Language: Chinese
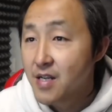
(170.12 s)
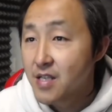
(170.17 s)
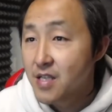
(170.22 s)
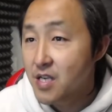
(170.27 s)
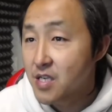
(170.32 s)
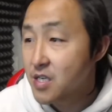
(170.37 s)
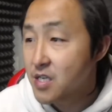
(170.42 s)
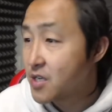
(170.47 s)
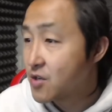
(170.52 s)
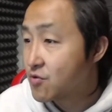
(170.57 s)

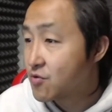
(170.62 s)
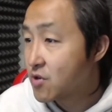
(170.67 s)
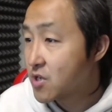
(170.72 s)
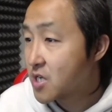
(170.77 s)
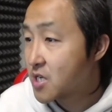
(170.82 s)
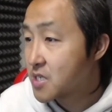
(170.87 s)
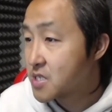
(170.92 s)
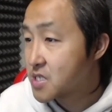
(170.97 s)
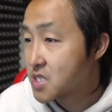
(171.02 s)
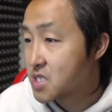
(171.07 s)
他这里说
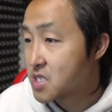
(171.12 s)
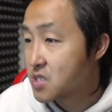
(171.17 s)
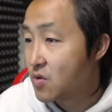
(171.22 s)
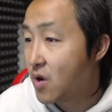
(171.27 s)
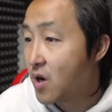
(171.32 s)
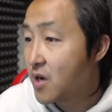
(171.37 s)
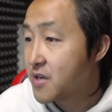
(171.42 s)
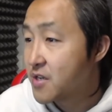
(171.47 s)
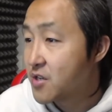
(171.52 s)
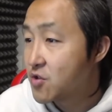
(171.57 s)
这个死
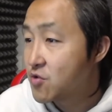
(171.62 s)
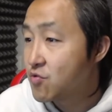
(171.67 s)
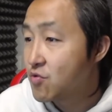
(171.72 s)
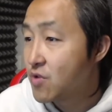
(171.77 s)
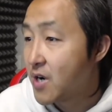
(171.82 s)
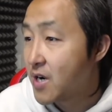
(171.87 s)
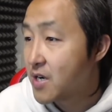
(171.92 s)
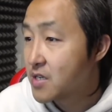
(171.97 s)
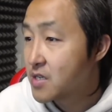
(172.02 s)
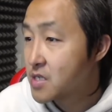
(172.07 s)
亡人数
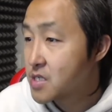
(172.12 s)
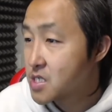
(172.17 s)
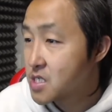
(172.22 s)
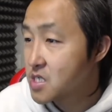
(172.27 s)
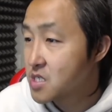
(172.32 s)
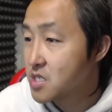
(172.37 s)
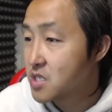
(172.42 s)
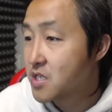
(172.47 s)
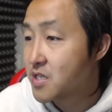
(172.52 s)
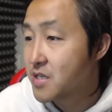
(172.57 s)
啊是
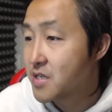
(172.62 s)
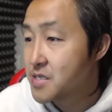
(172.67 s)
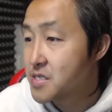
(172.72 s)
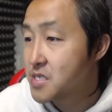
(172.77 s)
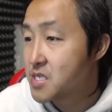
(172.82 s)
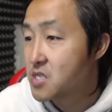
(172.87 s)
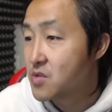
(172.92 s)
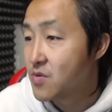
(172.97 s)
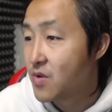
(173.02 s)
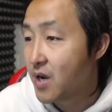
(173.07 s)
四十人
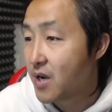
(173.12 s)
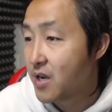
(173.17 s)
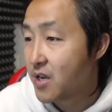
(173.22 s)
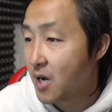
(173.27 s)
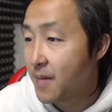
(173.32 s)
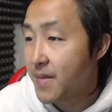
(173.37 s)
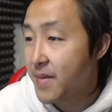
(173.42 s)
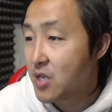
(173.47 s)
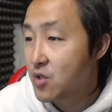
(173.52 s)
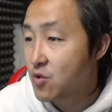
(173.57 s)
死亡，
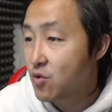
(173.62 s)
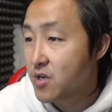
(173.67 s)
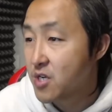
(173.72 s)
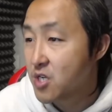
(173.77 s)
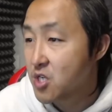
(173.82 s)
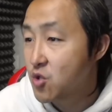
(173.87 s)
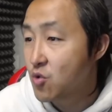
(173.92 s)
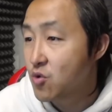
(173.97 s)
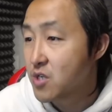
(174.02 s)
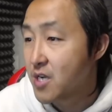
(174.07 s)
两百多
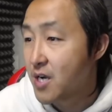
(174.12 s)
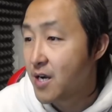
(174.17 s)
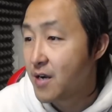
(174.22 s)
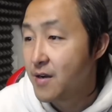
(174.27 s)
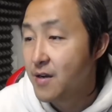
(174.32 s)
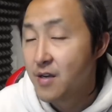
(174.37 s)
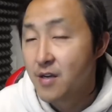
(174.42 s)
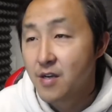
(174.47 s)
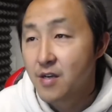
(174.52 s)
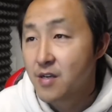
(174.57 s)
人受伤，
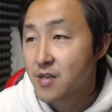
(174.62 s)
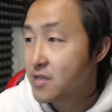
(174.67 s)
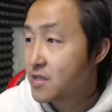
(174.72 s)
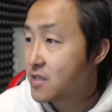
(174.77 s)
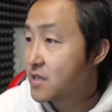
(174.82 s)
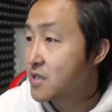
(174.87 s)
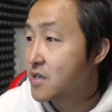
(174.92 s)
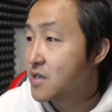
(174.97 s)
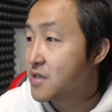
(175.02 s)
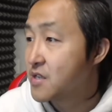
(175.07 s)

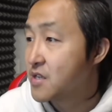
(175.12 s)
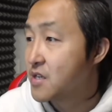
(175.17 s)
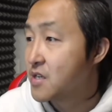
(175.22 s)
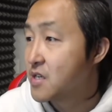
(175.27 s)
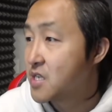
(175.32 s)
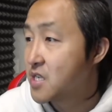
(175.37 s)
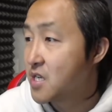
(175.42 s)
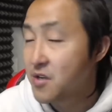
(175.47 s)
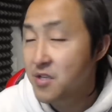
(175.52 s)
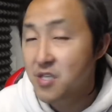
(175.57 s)
这个你
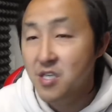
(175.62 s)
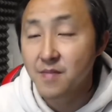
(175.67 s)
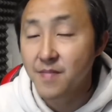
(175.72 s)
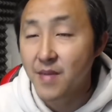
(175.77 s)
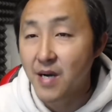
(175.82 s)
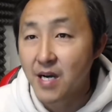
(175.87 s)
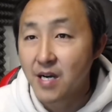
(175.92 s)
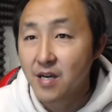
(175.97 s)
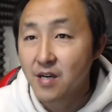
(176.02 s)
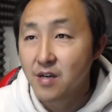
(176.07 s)
相信
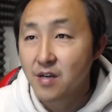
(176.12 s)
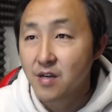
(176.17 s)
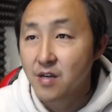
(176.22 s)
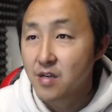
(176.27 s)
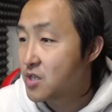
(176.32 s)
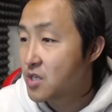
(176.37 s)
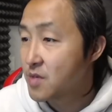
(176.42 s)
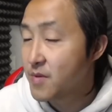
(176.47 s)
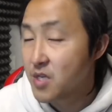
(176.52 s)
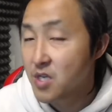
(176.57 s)
吗？
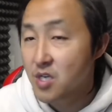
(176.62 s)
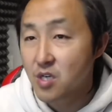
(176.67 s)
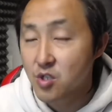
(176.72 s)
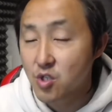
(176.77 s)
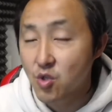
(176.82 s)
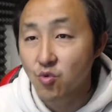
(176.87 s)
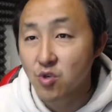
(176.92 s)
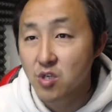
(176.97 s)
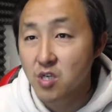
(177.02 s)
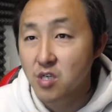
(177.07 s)
这么一个
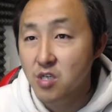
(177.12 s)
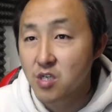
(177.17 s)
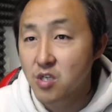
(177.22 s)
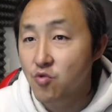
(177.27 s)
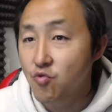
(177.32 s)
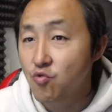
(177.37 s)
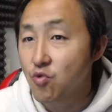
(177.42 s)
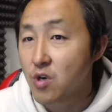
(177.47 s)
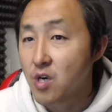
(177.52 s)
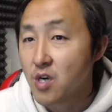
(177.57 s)
动车
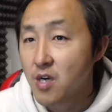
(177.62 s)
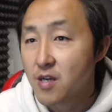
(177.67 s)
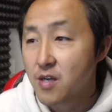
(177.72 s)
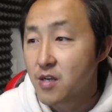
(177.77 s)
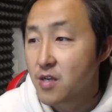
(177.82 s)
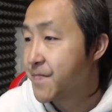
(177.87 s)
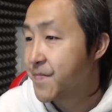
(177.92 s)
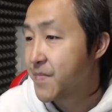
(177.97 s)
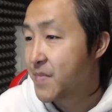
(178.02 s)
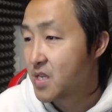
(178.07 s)
事故，
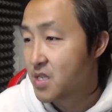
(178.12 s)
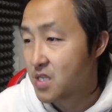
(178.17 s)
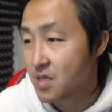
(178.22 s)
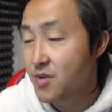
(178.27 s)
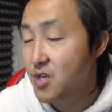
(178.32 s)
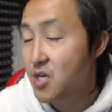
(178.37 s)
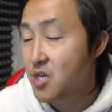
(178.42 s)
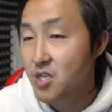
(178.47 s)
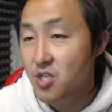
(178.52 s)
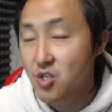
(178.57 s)
怎
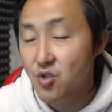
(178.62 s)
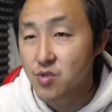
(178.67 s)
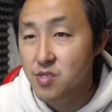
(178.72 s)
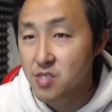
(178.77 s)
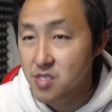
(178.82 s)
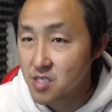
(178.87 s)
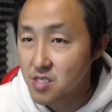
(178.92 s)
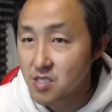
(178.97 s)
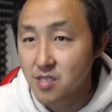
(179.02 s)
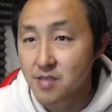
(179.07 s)
么可能只有
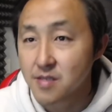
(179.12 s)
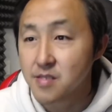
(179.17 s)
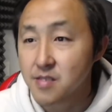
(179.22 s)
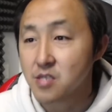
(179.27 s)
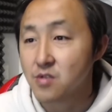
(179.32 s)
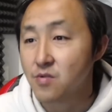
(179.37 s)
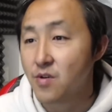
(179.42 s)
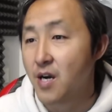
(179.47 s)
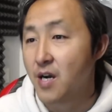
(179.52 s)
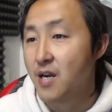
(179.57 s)
四十人
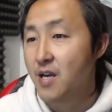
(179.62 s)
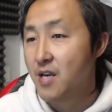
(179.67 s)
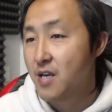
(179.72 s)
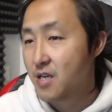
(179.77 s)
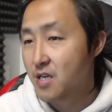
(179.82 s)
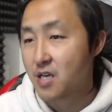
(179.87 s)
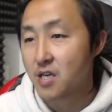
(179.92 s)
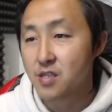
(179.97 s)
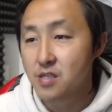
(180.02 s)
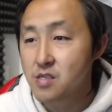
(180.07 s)
死亡？
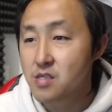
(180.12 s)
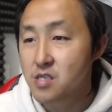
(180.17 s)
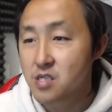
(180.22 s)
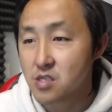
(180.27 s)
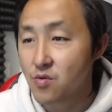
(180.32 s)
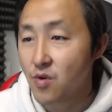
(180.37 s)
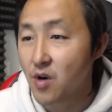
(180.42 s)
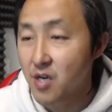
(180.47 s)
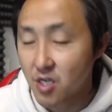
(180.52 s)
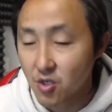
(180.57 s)
肯定
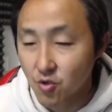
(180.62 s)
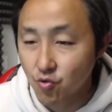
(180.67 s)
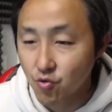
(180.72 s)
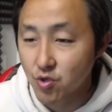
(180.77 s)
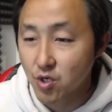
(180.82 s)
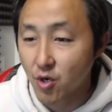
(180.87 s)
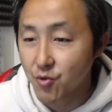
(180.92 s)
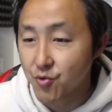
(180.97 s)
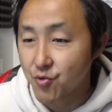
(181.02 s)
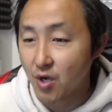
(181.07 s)
死亡人
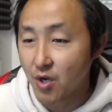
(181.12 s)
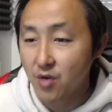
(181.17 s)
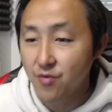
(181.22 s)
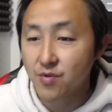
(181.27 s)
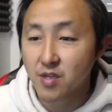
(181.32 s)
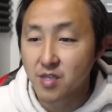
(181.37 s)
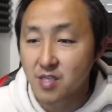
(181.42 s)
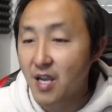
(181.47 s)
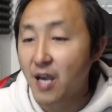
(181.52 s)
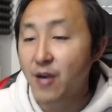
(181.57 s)
数要远
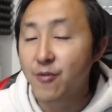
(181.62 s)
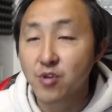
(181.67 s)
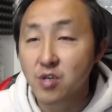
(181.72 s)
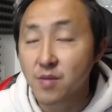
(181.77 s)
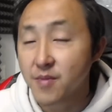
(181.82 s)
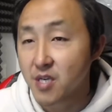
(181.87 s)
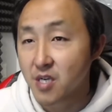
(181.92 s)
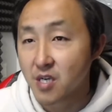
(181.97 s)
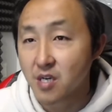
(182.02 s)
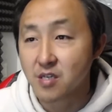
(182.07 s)
远大于
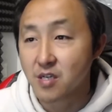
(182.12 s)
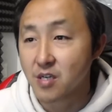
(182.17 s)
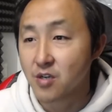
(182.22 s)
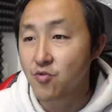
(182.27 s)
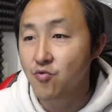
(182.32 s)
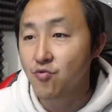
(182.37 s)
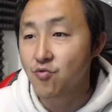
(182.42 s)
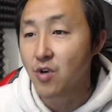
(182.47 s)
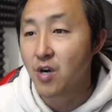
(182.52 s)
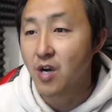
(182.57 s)
这么一个人
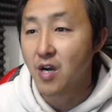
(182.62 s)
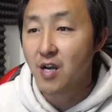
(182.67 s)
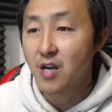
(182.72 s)
数。